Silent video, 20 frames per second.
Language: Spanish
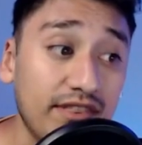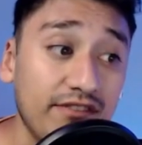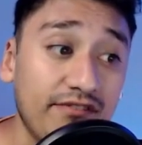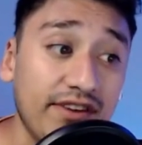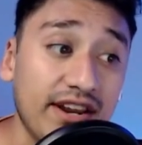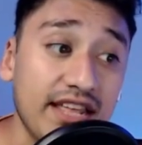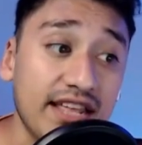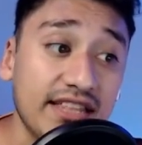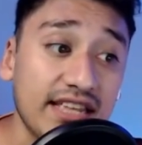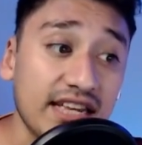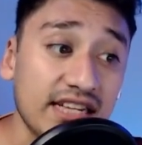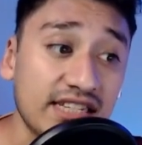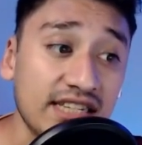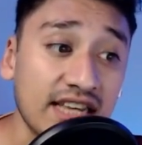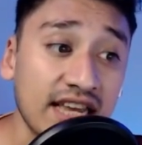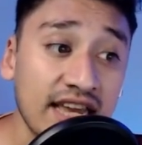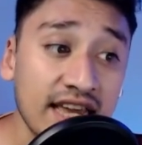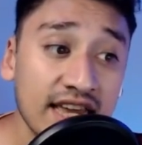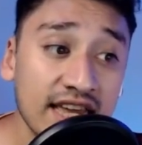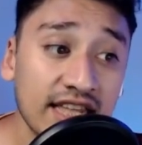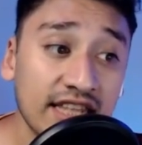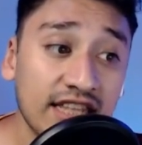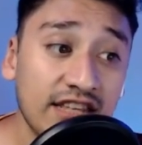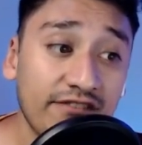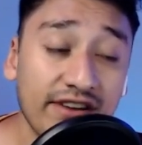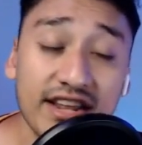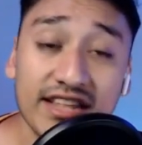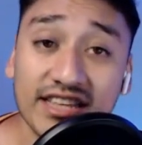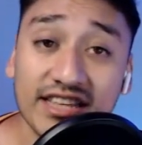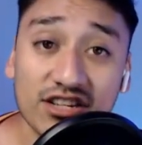diferentes,
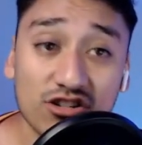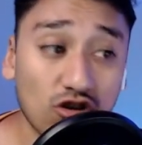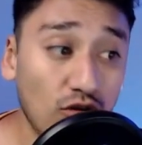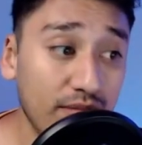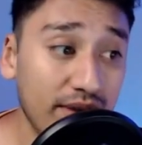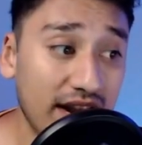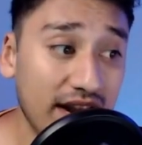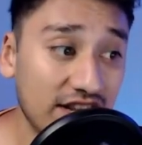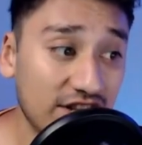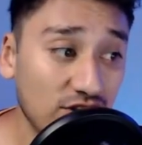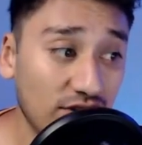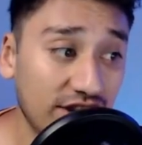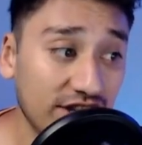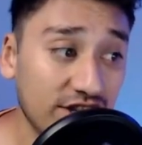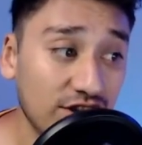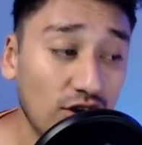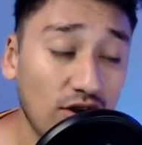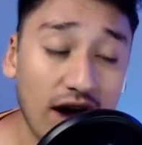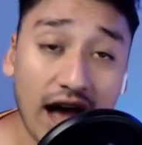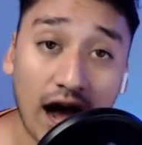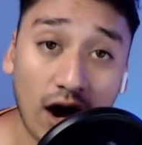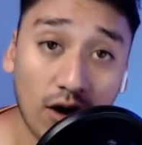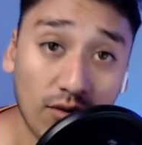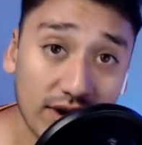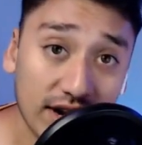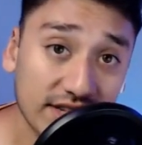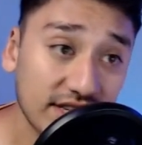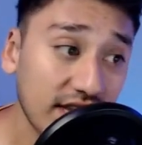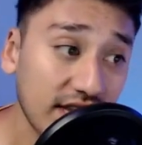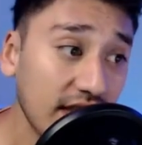diferentes combinaciones, ¿no? Aún
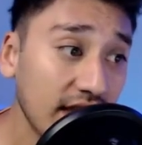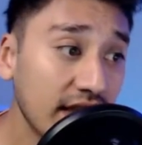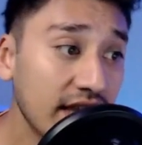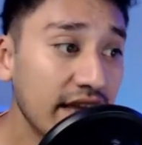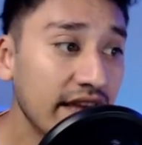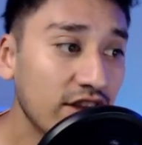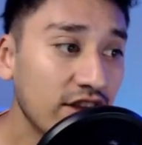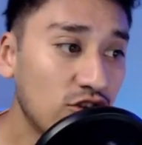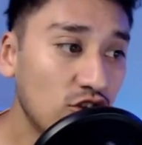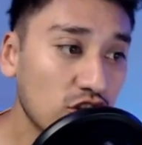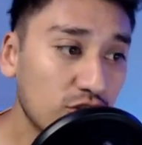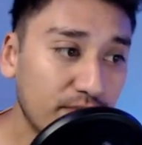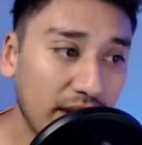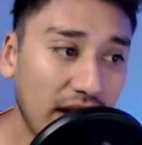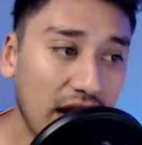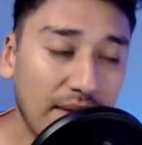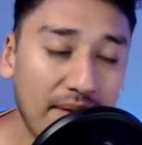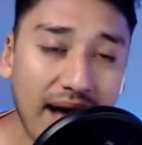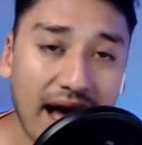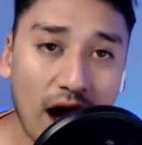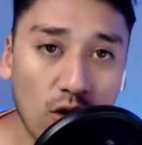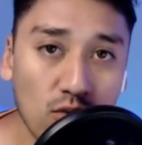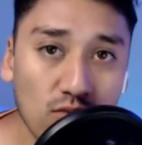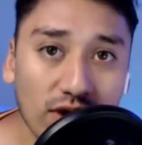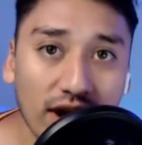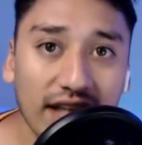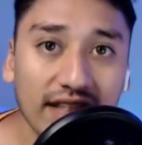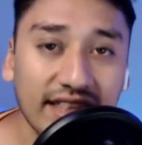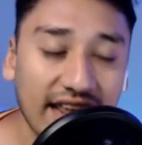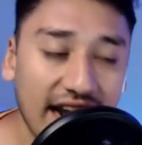así, yo esperaba a un
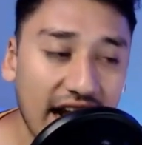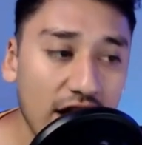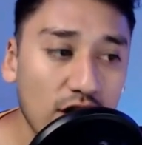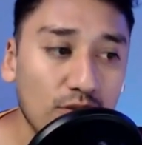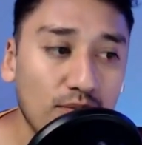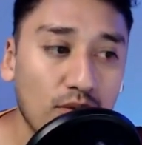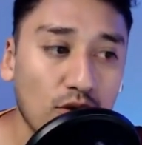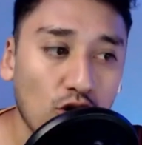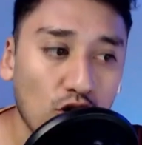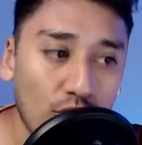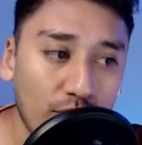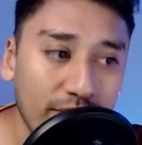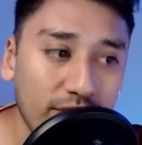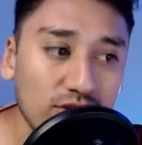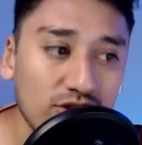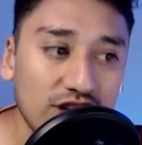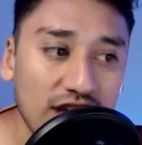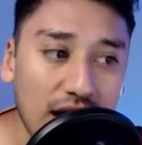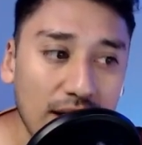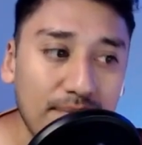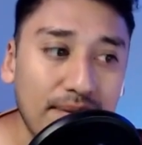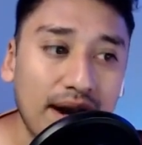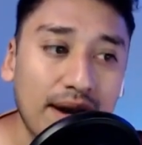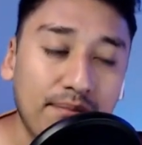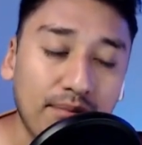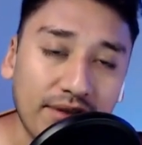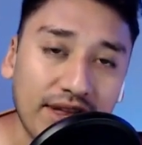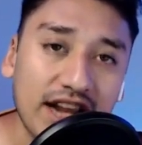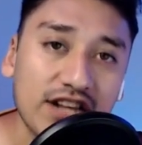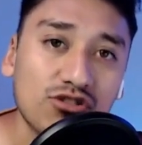canterano por lo menos ya para
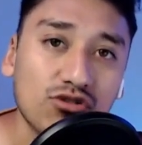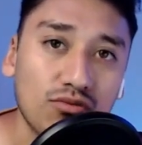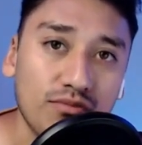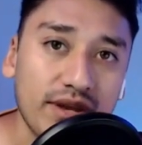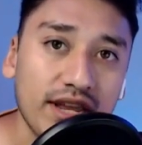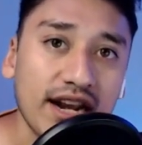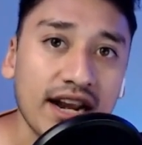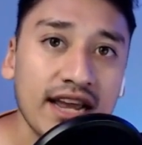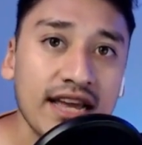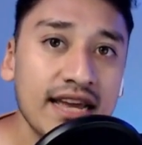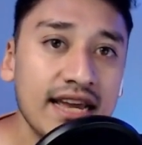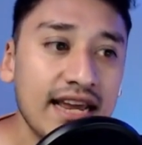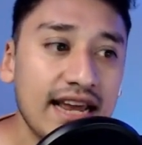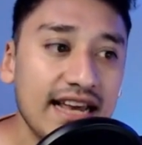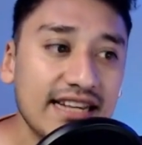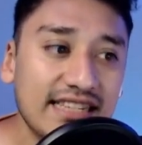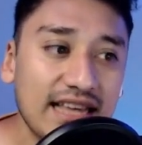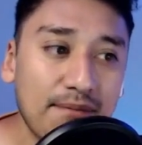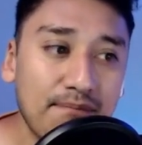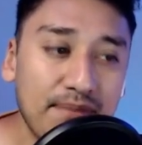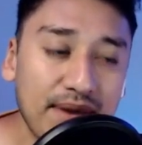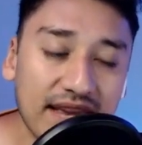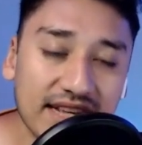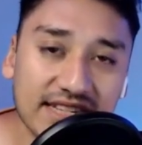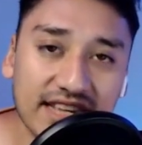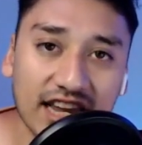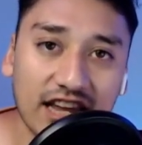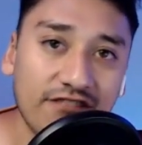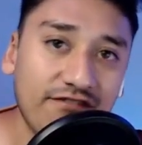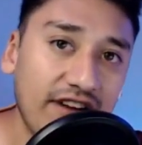poder asumir esa
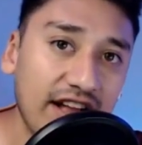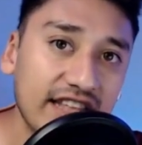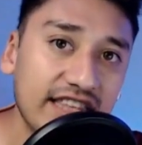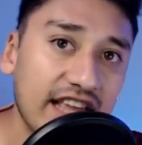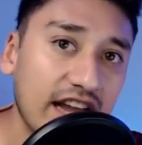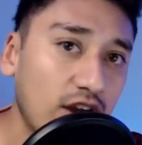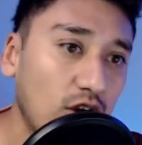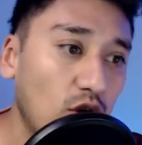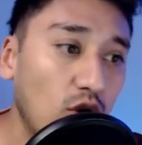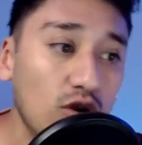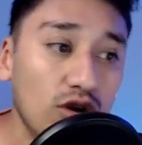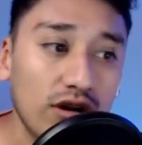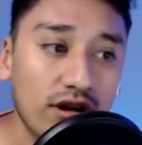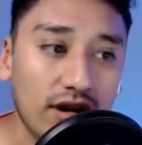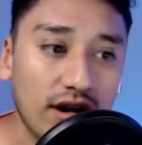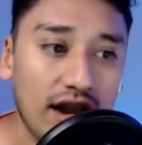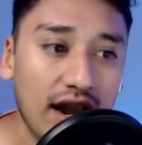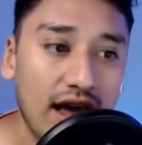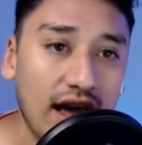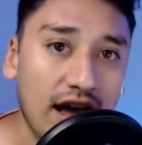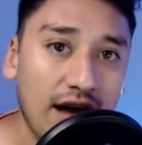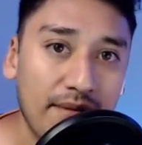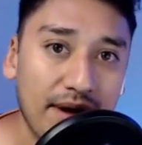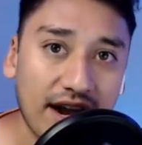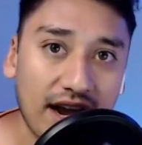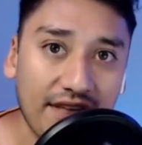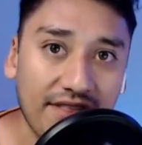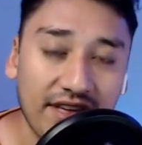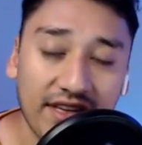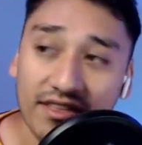pieza que falta con la
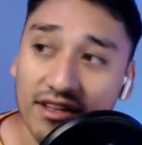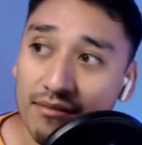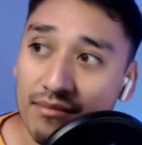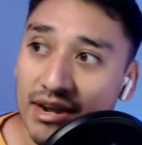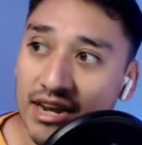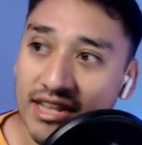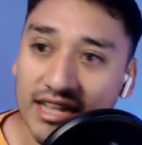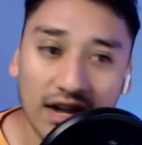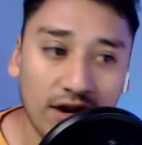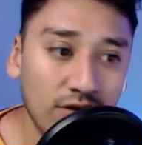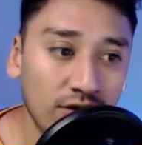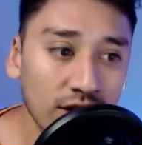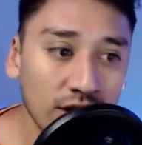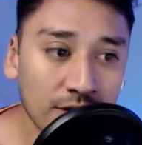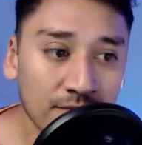baja de Eder Militao.